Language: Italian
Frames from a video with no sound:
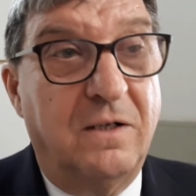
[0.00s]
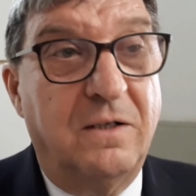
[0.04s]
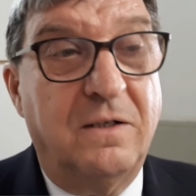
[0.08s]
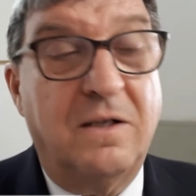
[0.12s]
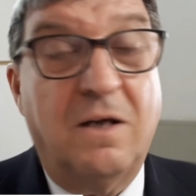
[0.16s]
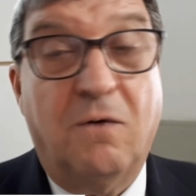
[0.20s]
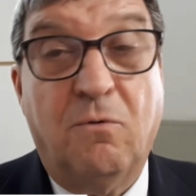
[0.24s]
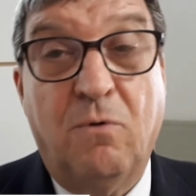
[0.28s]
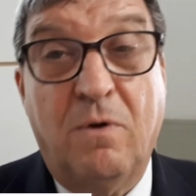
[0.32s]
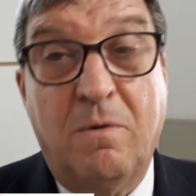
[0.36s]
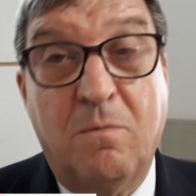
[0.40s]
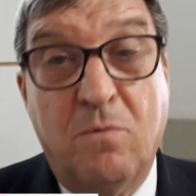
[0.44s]

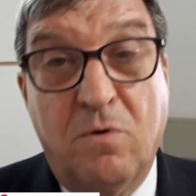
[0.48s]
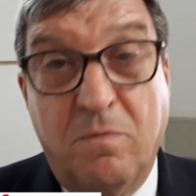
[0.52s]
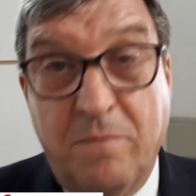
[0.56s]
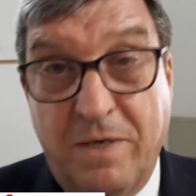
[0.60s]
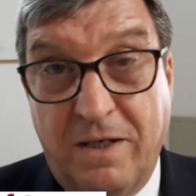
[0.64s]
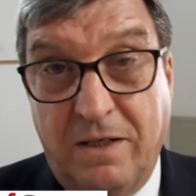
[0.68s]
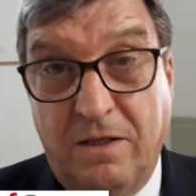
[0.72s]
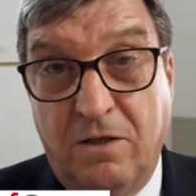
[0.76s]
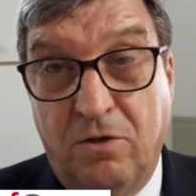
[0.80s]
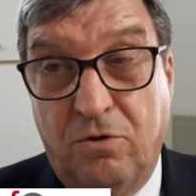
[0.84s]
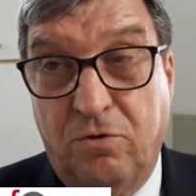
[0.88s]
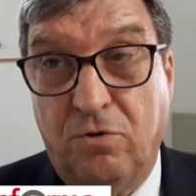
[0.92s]
Da quel
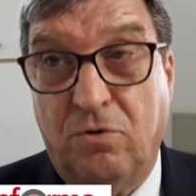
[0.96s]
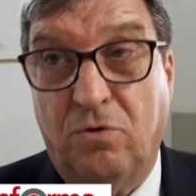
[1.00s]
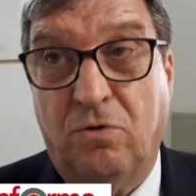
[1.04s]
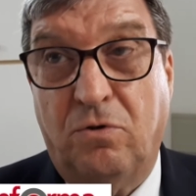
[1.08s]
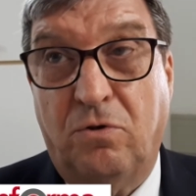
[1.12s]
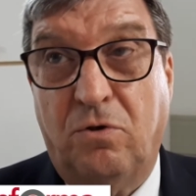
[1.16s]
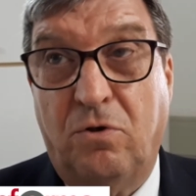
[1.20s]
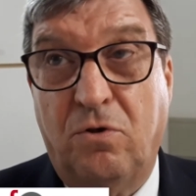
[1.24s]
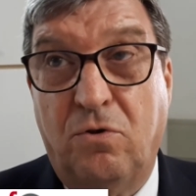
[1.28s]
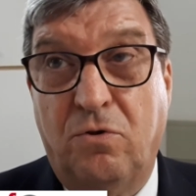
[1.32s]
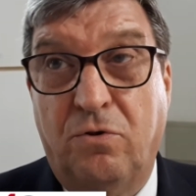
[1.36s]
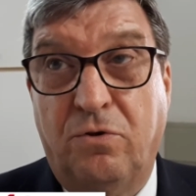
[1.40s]

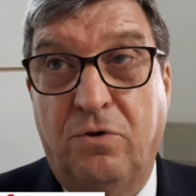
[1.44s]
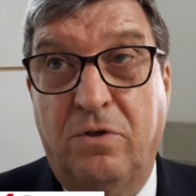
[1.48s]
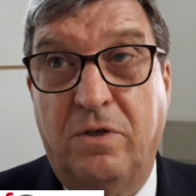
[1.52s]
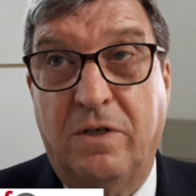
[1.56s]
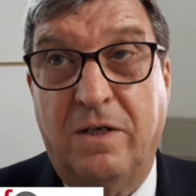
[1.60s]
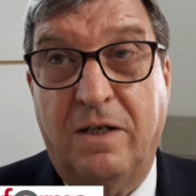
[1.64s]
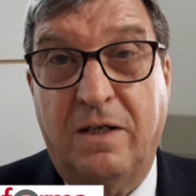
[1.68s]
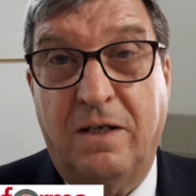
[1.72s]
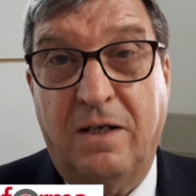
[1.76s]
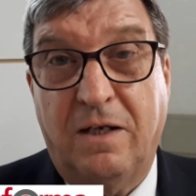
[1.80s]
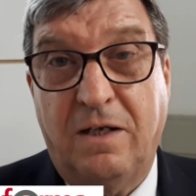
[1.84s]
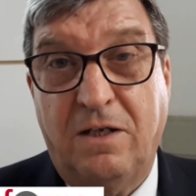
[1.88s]
momento
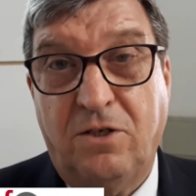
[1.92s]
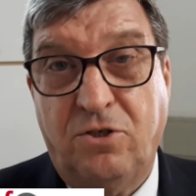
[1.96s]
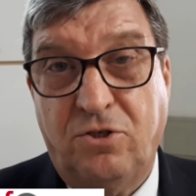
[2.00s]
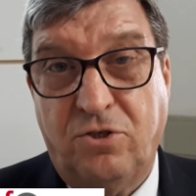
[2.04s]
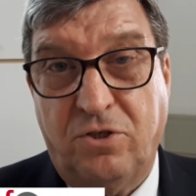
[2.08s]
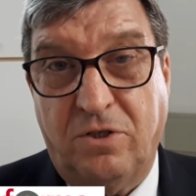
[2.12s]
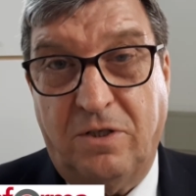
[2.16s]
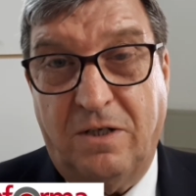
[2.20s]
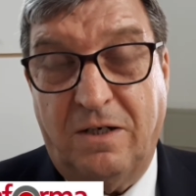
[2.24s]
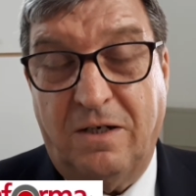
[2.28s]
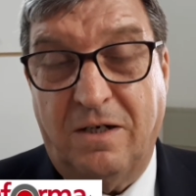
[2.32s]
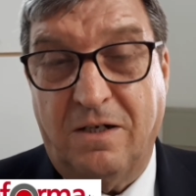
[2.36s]
l'ordine
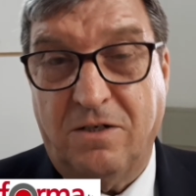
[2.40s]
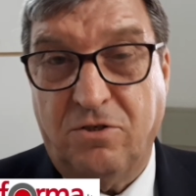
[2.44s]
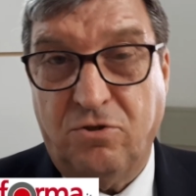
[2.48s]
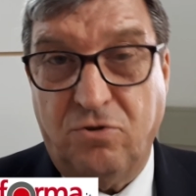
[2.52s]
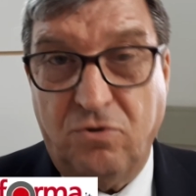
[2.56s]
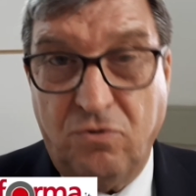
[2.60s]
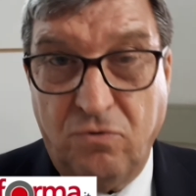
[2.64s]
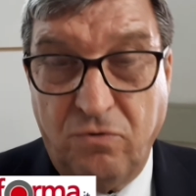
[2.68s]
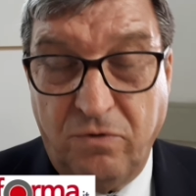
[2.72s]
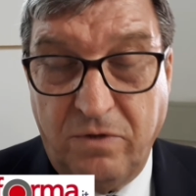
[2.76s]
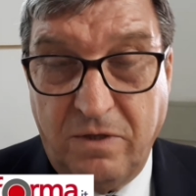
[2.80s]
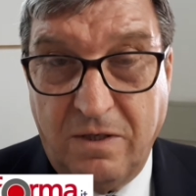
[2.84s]
esce dalla
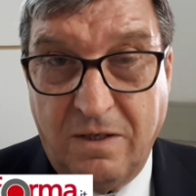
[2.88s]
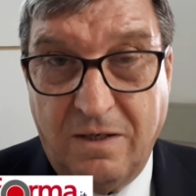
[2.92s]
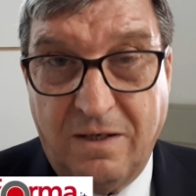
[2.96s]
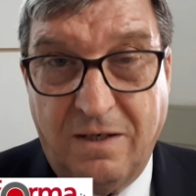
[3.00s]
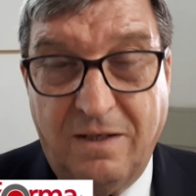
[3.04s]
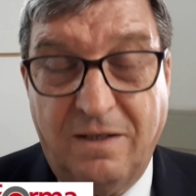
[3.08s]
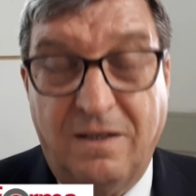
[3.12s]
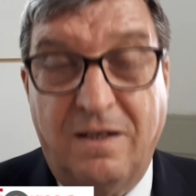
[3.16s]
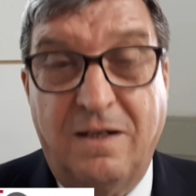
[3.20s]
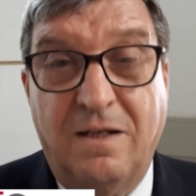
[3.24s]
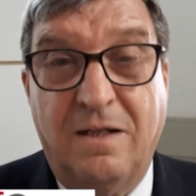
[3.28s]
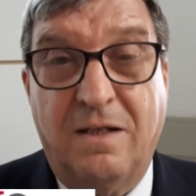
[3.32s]
storia
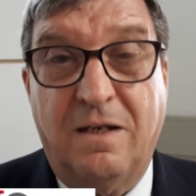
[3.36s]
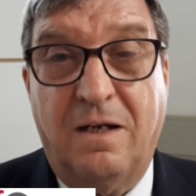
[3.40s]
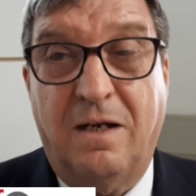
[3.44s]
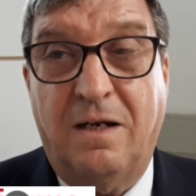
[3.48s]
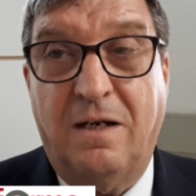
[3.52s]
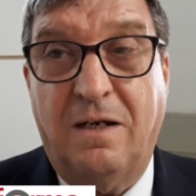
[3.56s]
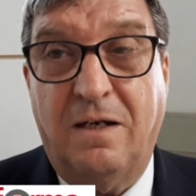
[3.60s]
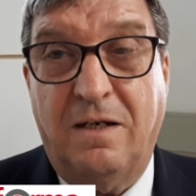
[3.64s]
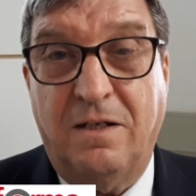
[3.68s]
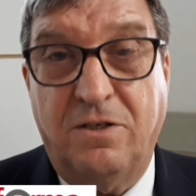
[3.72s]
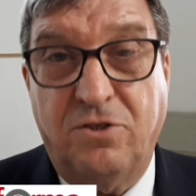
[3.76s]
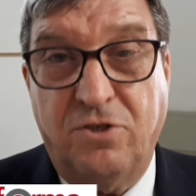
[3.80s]
ed entra
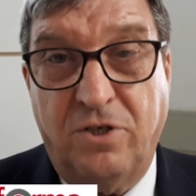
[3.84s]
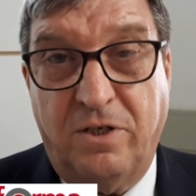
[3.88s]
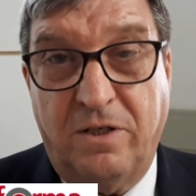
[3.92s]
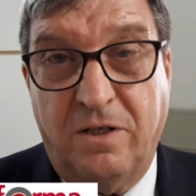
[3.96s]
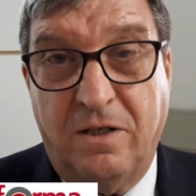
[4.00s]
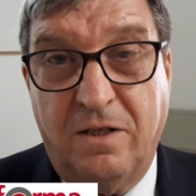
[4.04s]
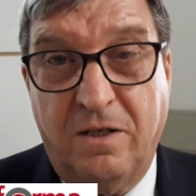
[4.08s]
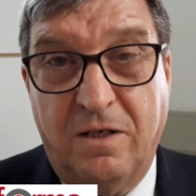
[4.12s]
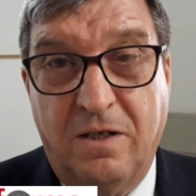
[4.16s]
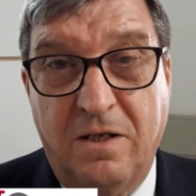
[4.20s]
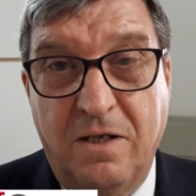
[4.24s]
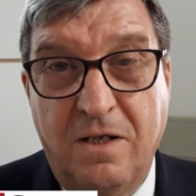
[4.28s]
nella
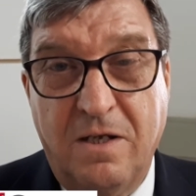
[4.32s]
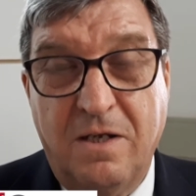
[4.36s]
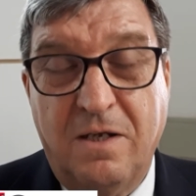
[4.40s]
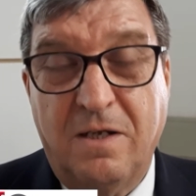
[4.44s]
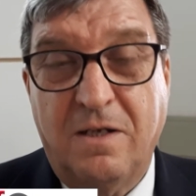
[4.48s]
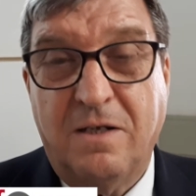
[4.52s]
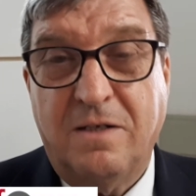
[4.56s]
leggenda.